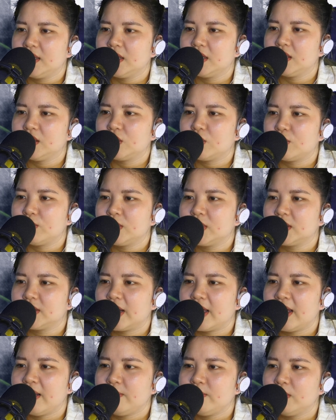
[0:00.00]
nhưng cũng
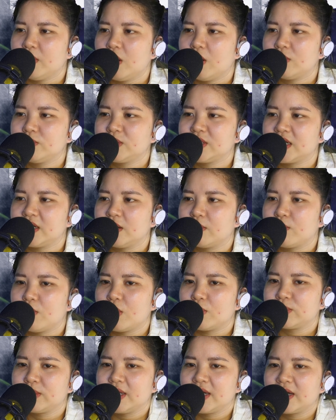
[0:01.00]
cưỡng ép hút ra được
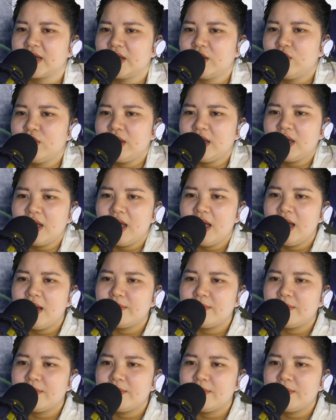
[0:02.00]
một tia khí huyết,